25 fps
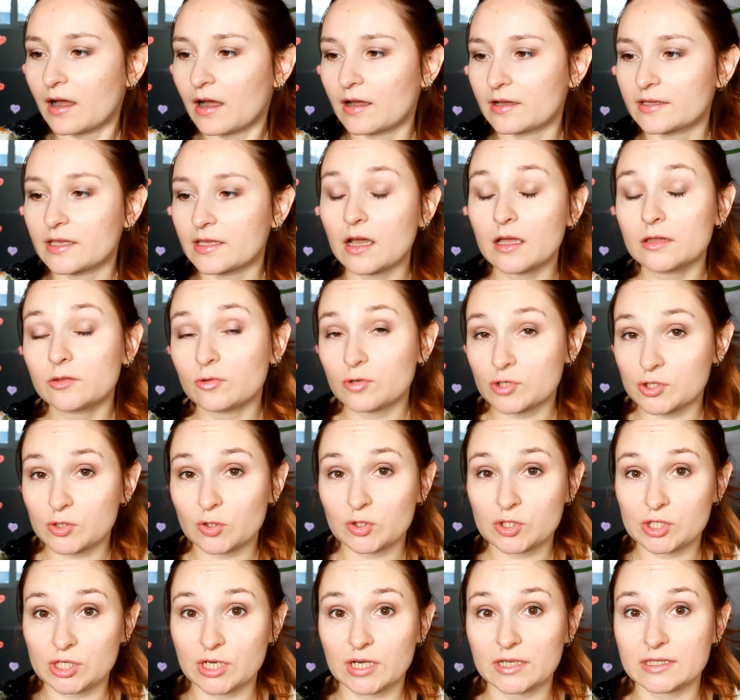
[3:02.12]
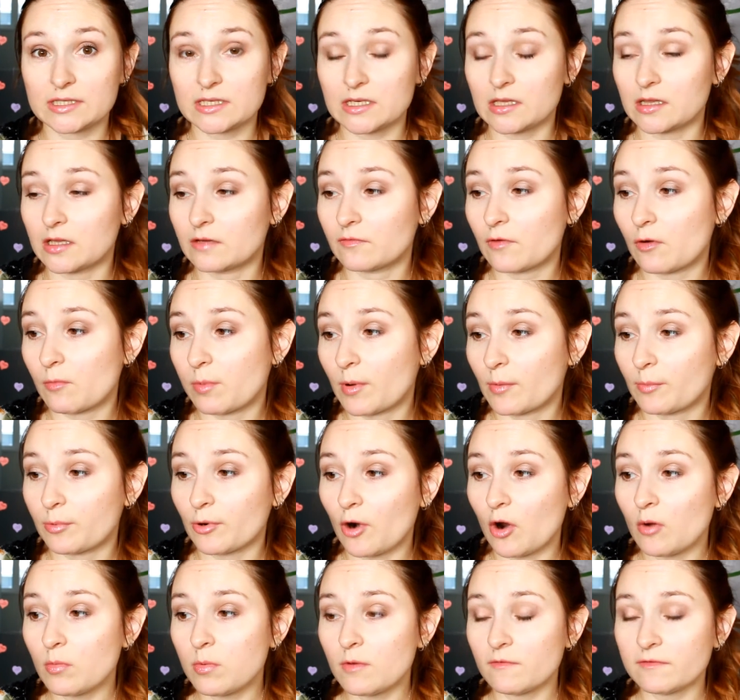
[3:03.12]
А я тоже очень хотела его
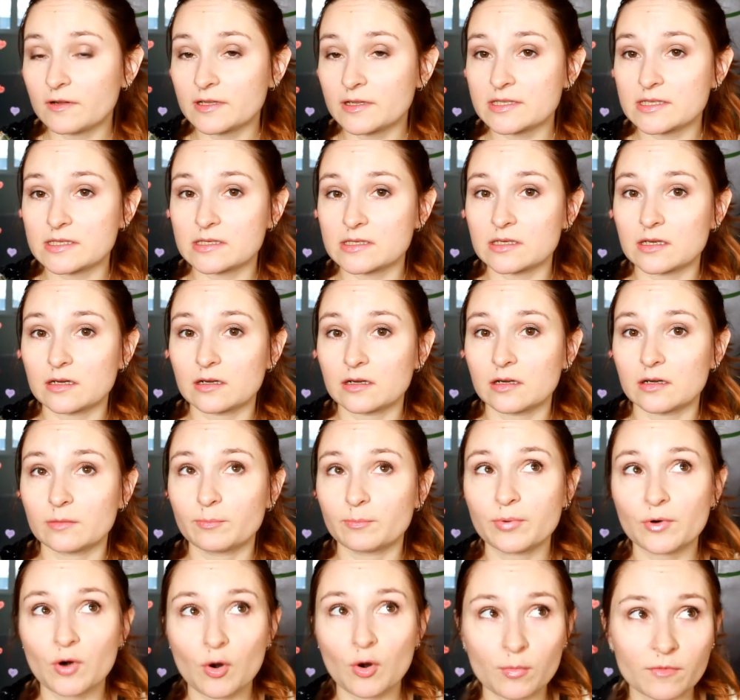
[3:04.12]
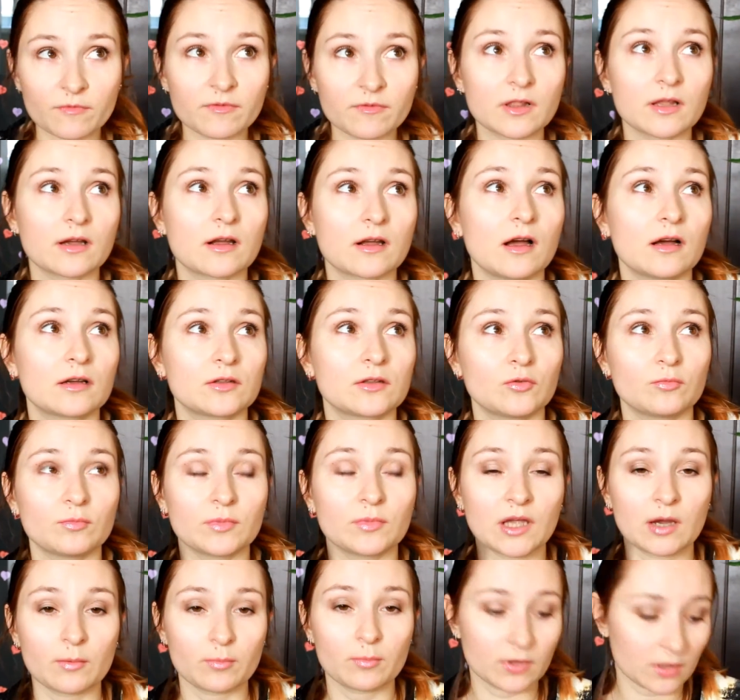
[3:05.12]
попробовать. Э, пробовала как-то, у
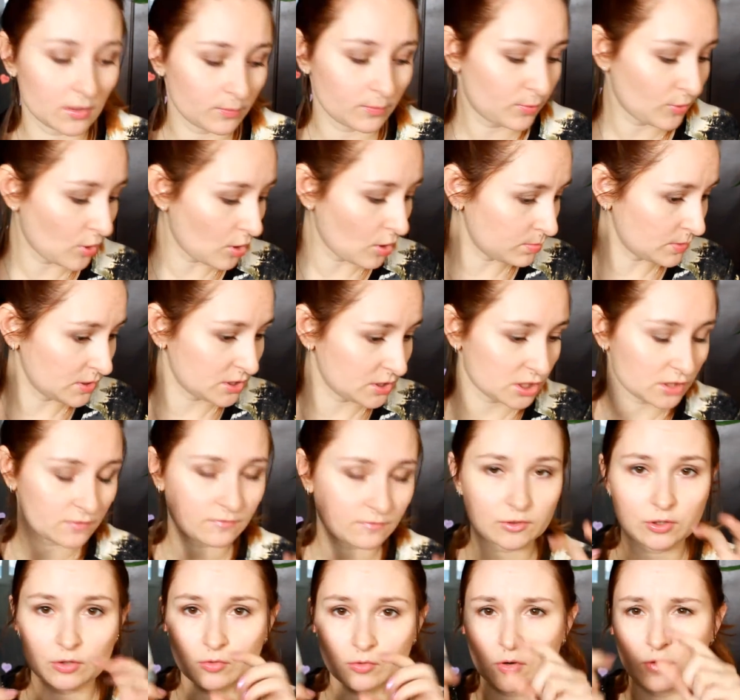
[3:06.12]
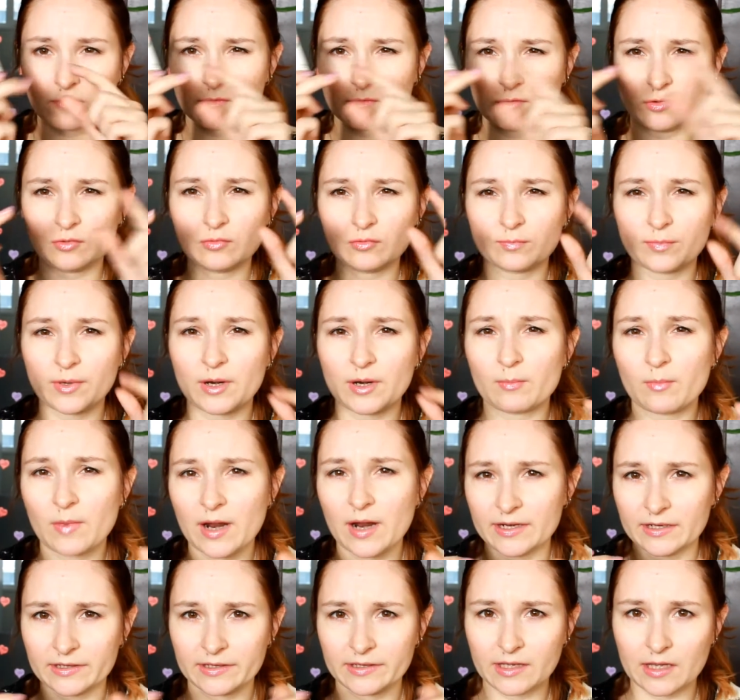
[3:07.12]
меня был пробничек, вот такой вот, ну, прям
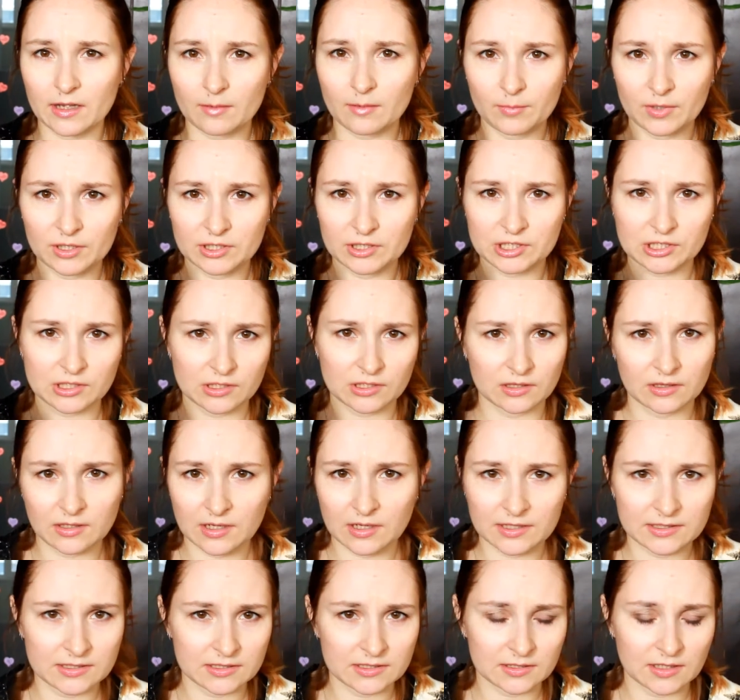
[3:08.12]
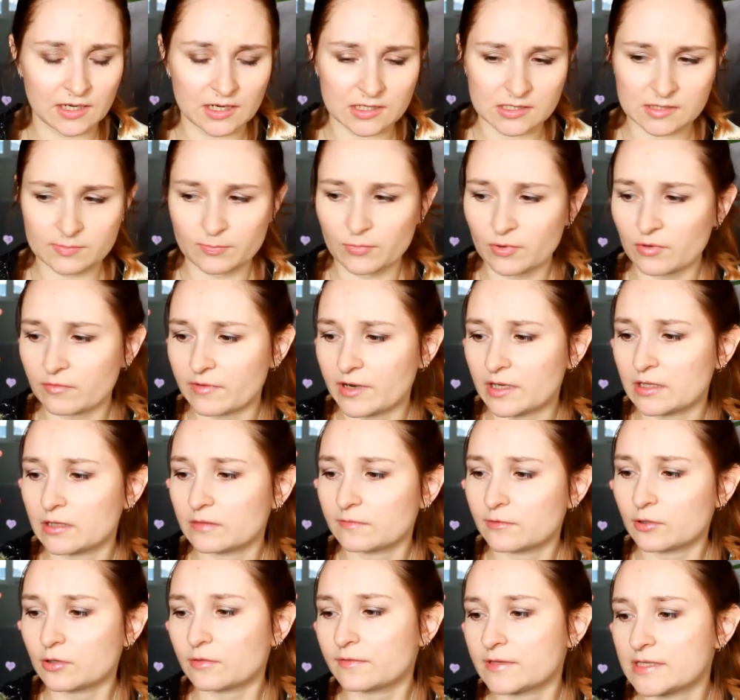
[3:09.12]
маленький обычный, на один раз
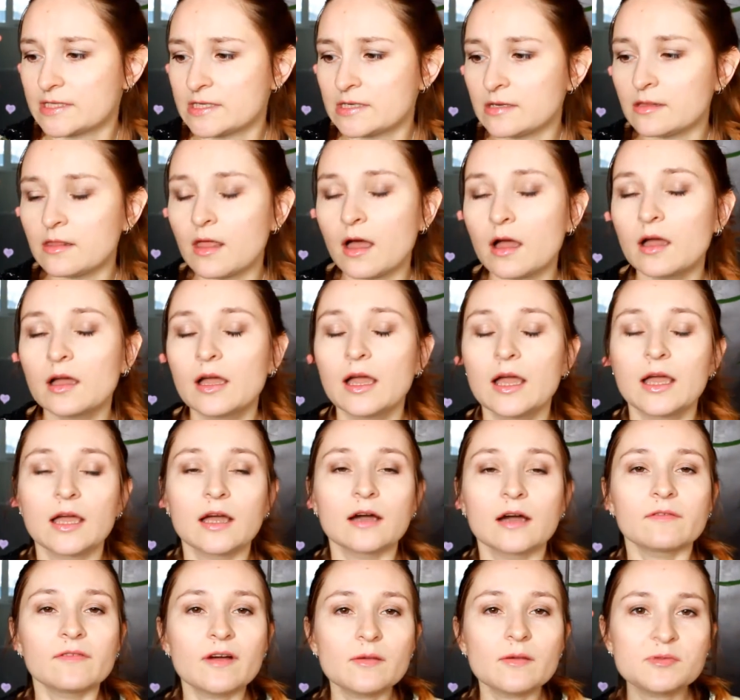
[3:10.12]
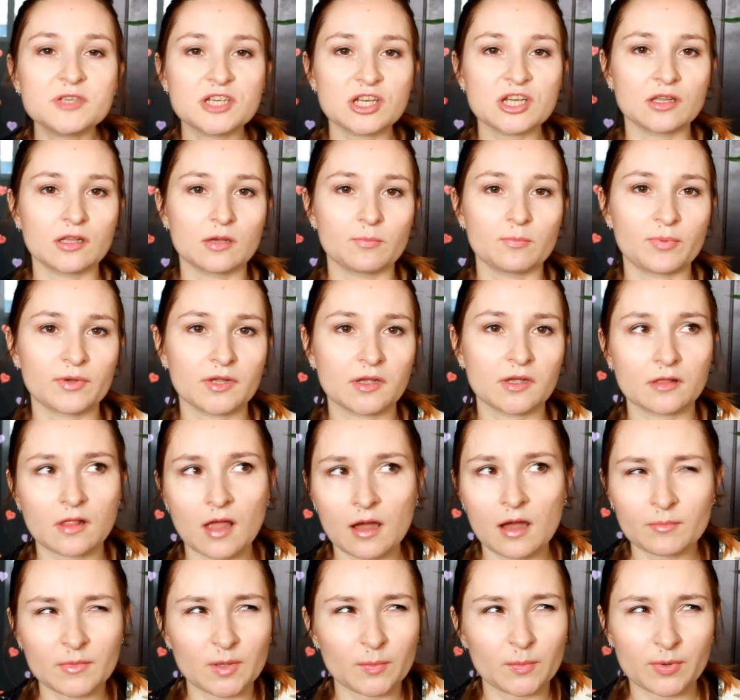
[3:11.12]
буквально его хватило. Вообще не
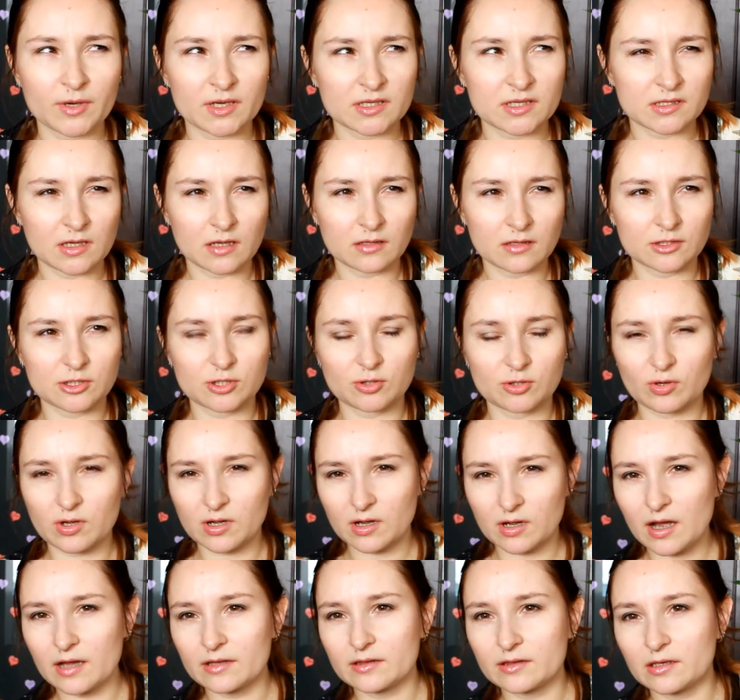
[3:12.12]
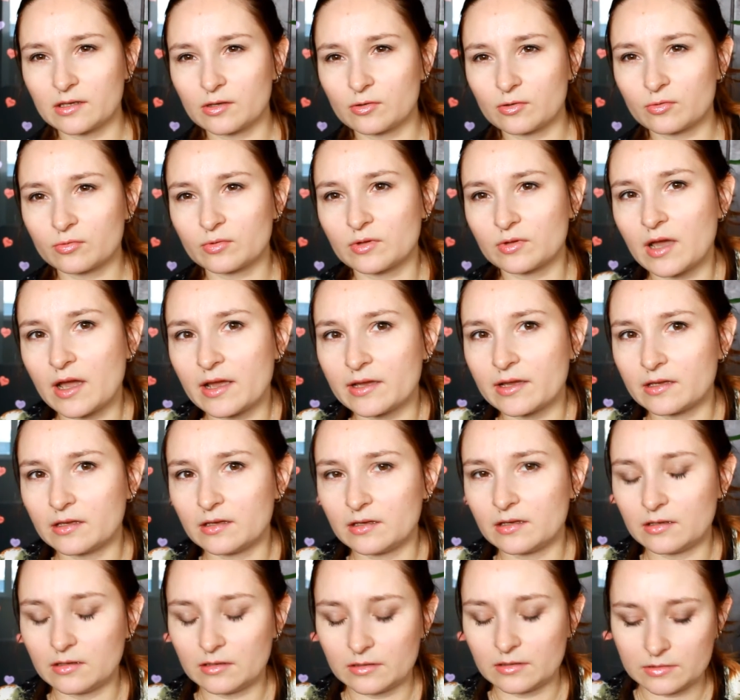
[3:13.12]
поняла, мне показалось, что какая-то ерунда,
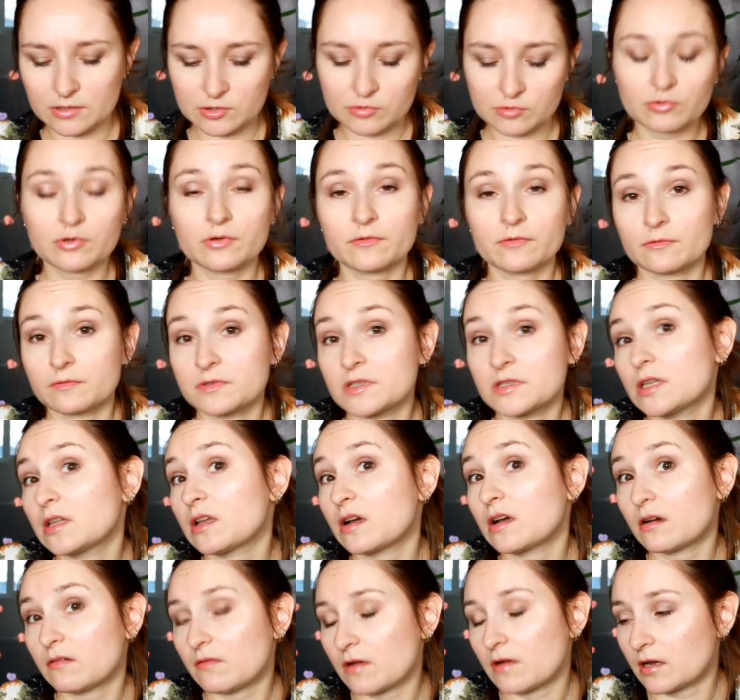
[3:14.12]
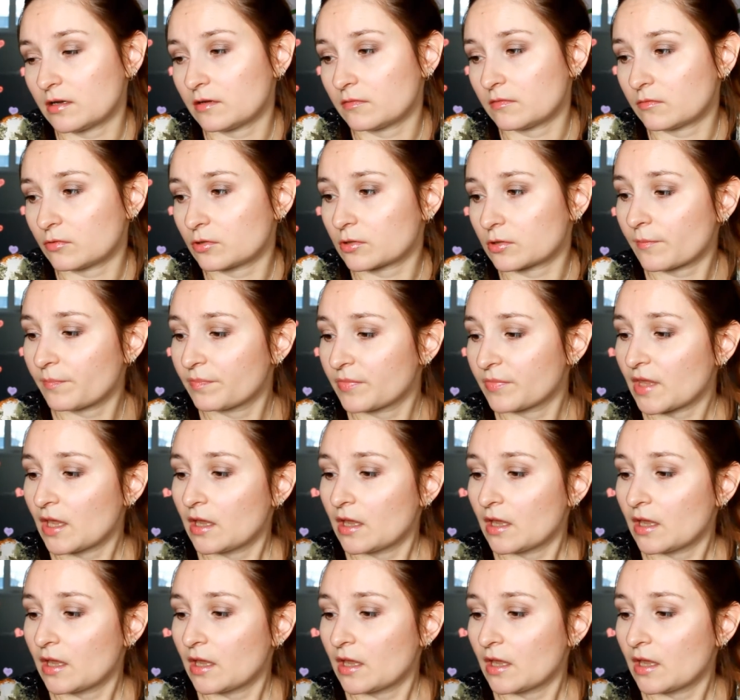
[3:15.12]
и чего его все нахваливают.